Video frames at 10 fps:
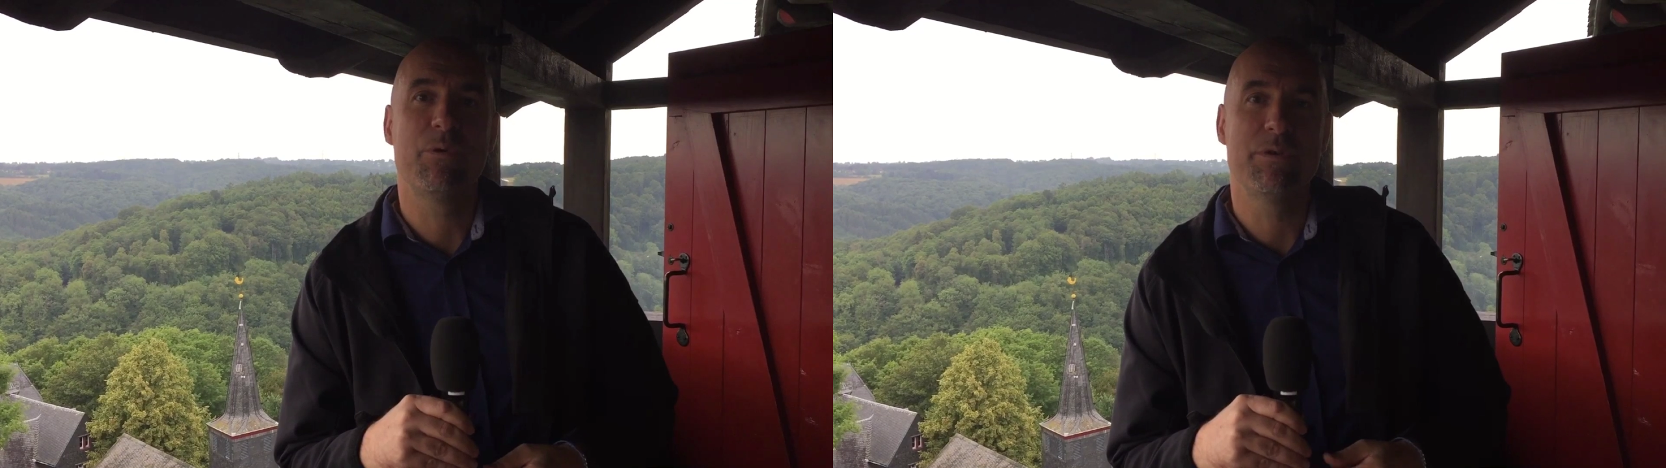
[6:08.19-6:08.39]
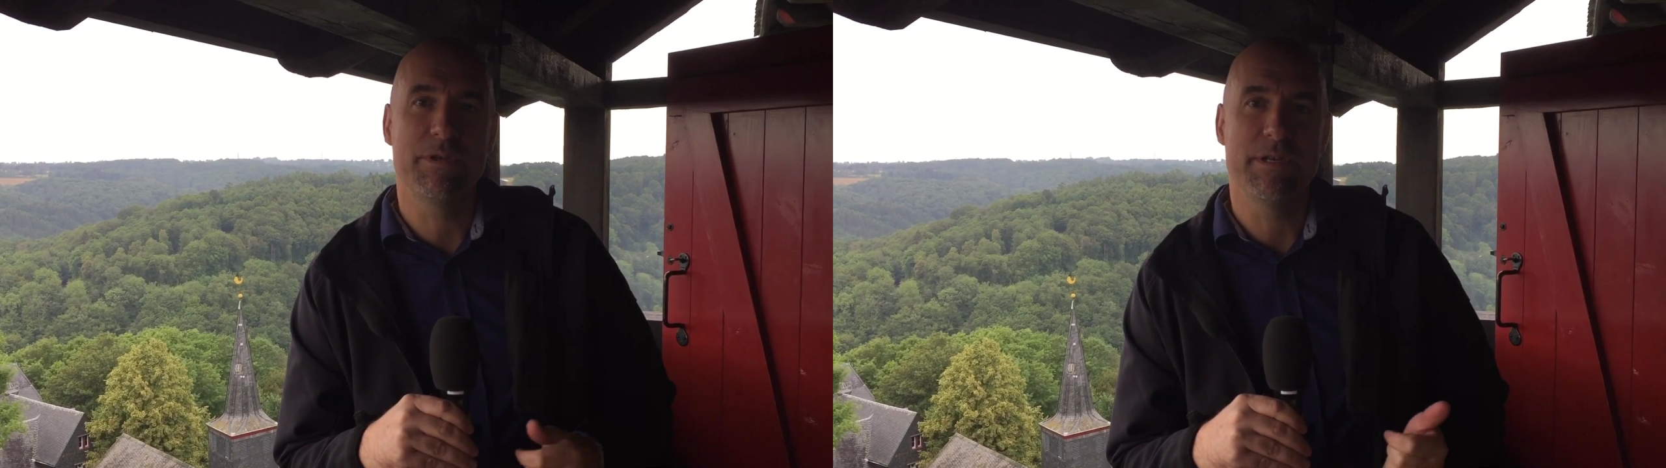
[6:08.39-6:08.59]

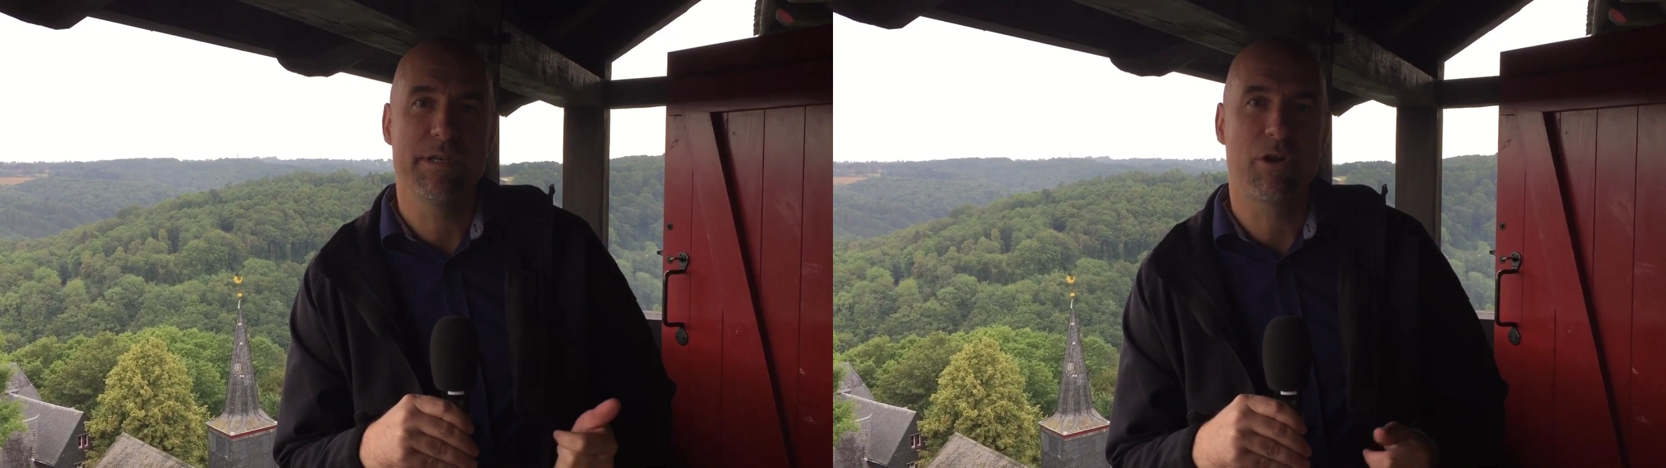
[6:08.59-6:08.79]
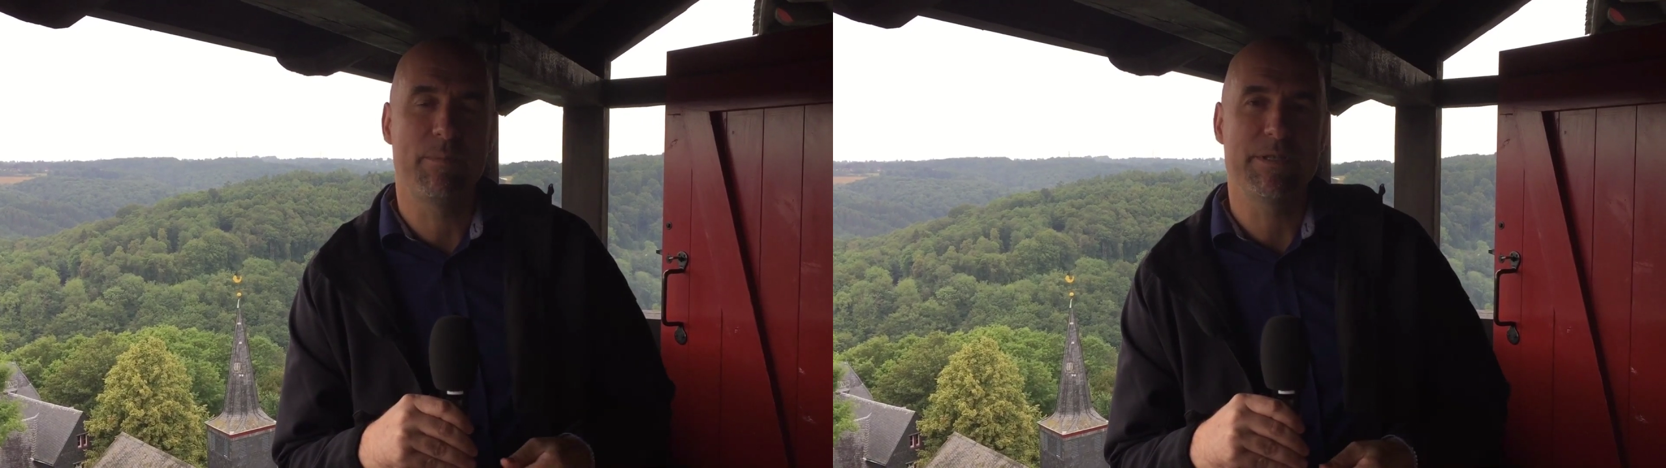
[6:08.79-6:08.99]
unten in die
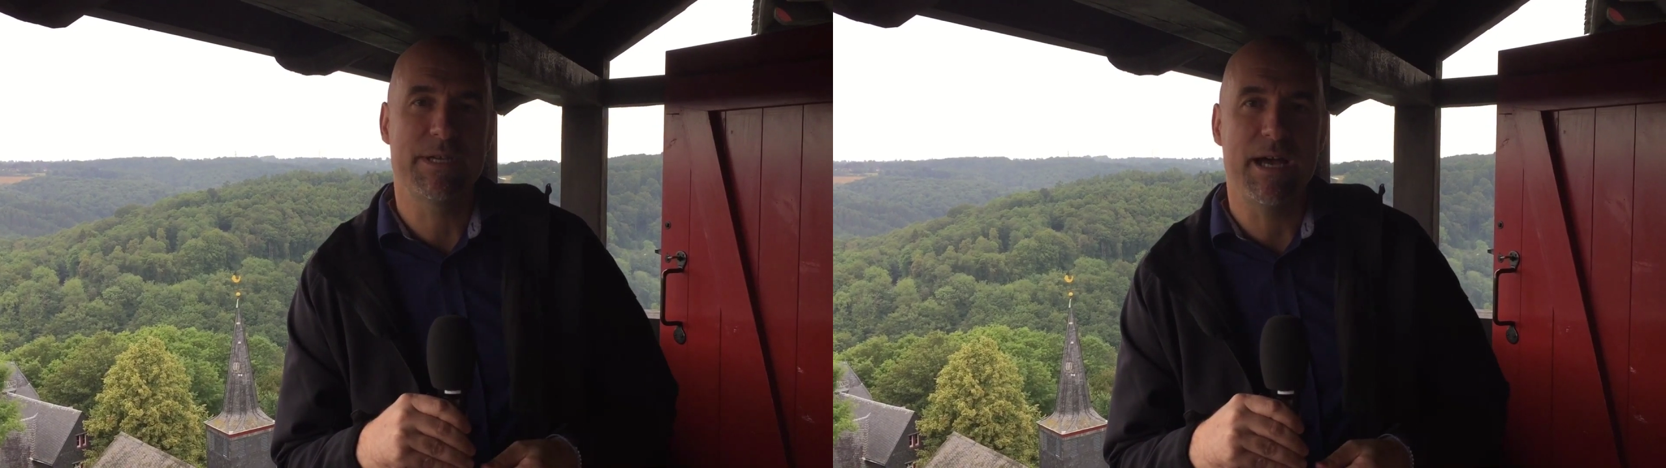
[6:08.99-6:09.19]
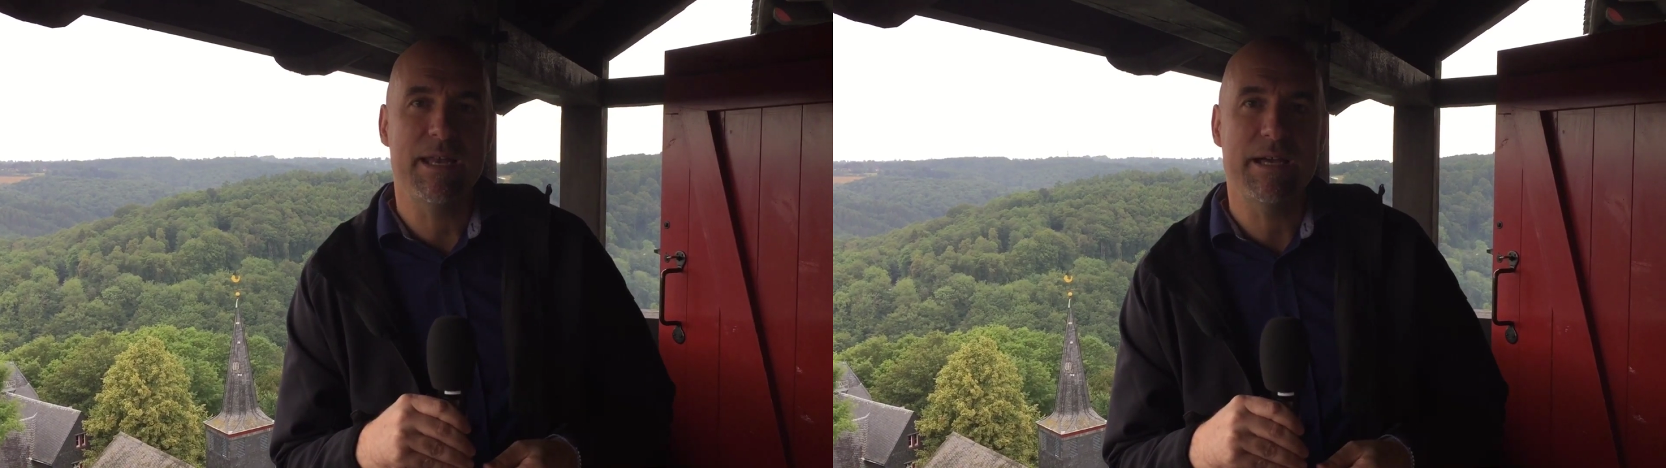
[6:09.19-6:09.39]

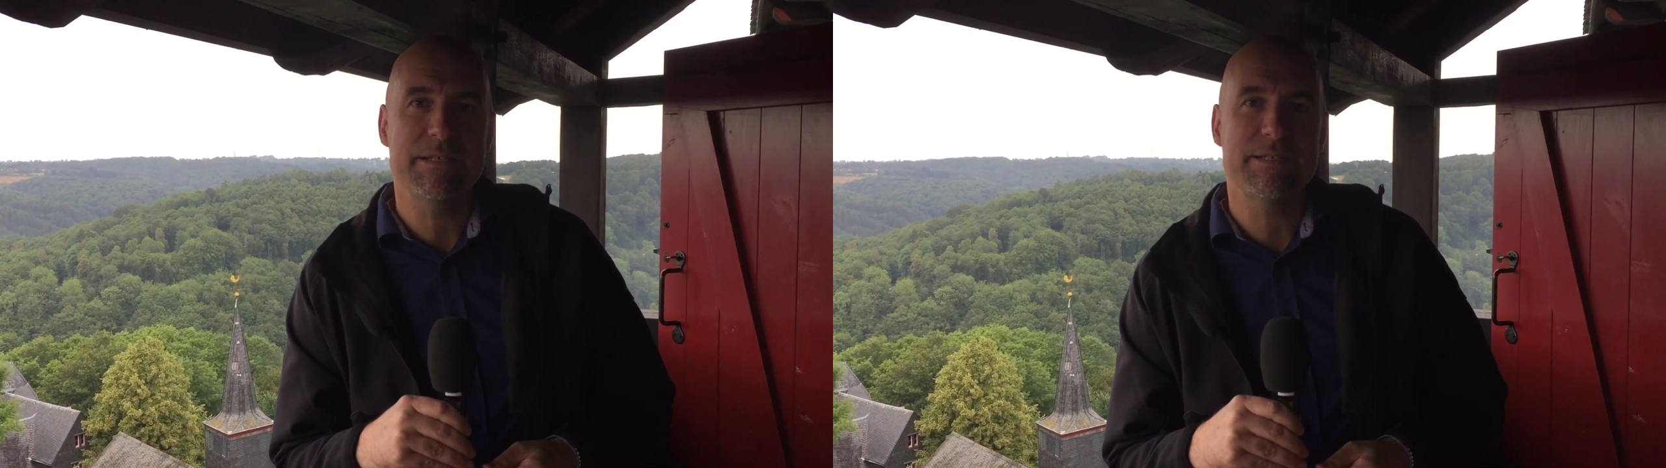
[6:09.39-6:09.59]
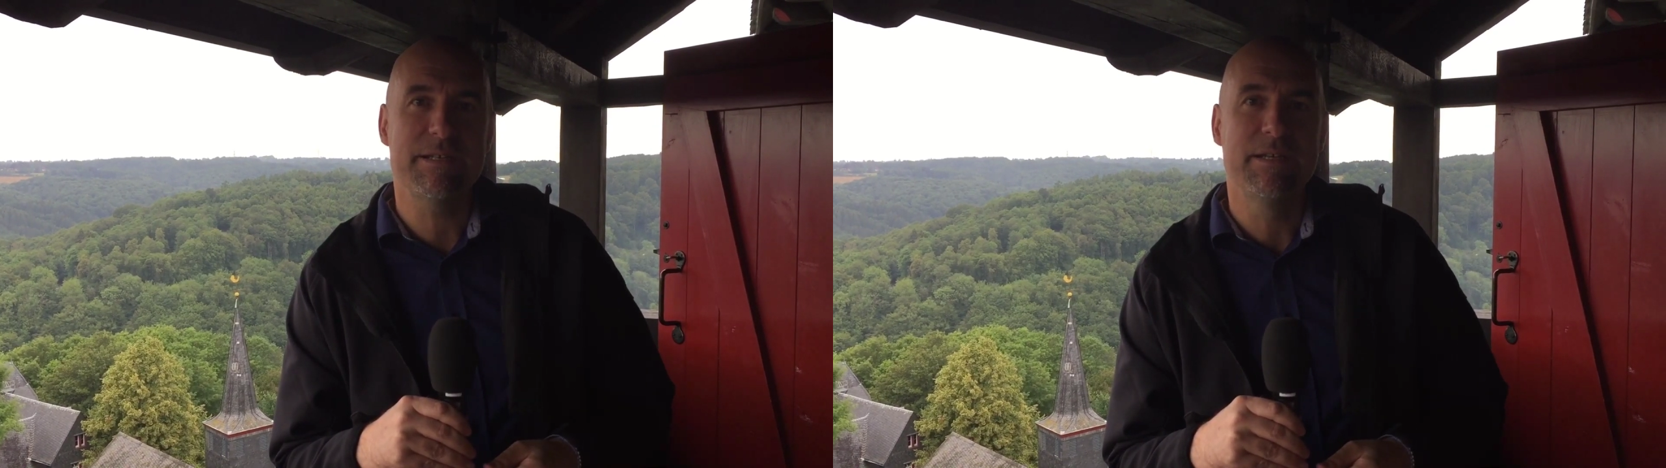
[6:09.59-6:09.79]

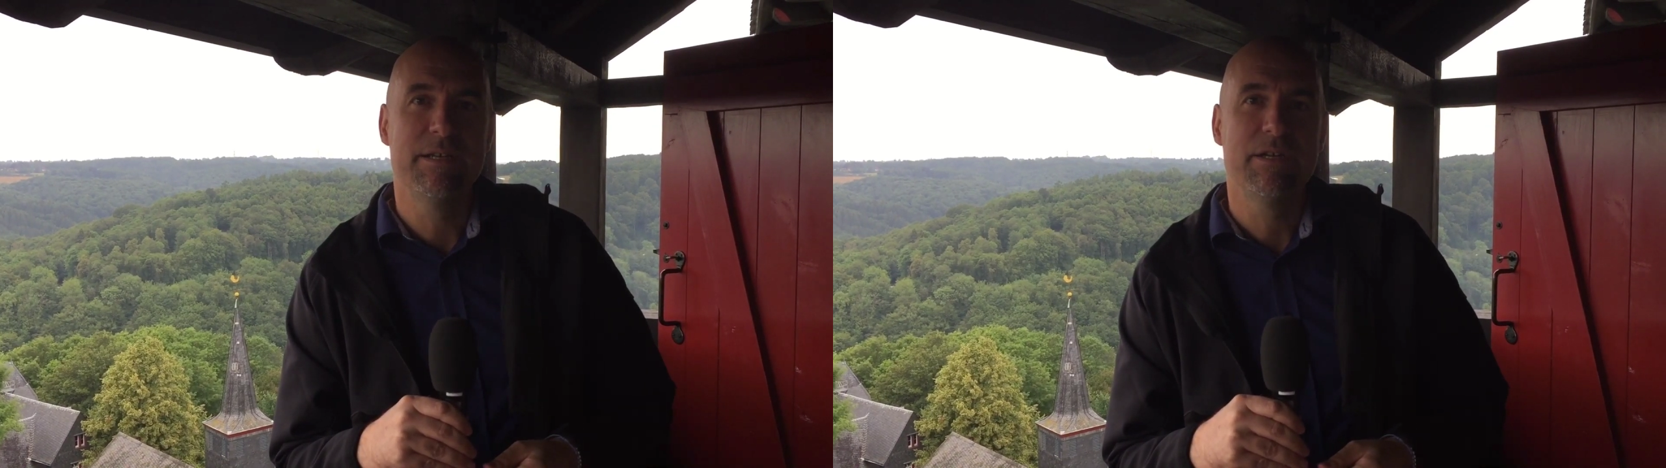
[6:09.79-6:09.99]
Kommentarleiste.